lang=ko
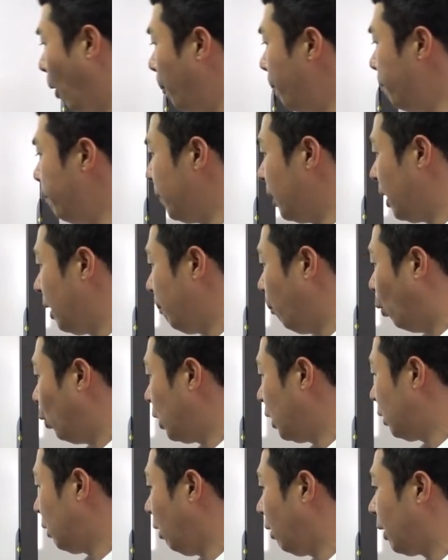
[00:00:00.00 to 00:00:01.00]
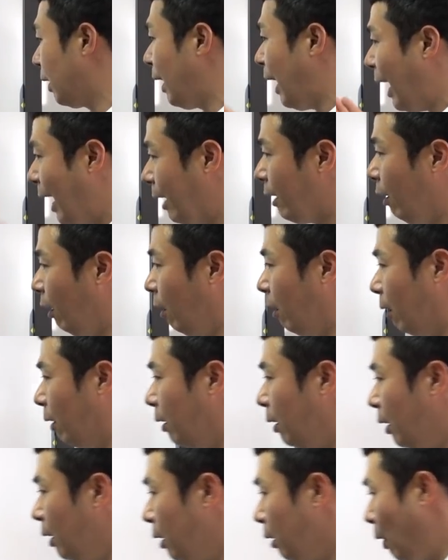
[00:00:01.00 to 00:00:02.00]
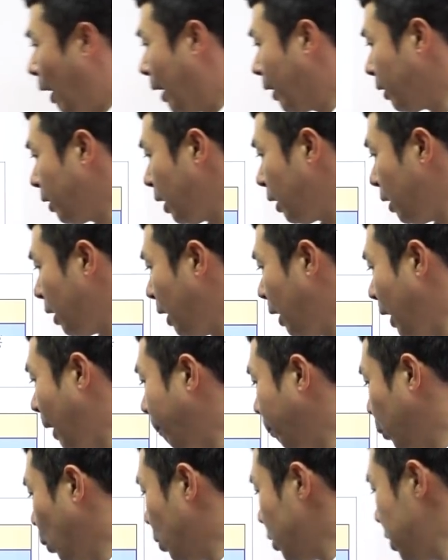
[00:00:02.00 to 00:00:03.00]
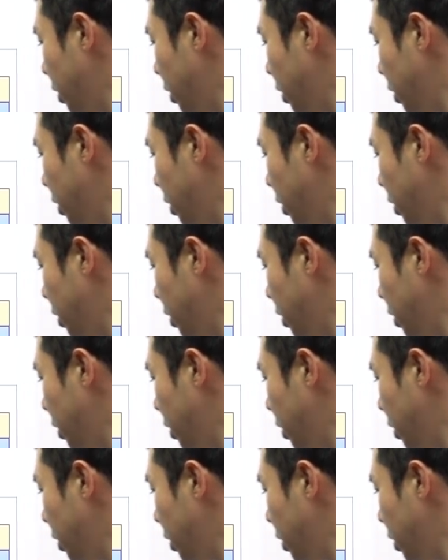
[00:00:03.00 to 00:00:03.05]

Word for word: 면밀히 모니터링하여 관계기관 합동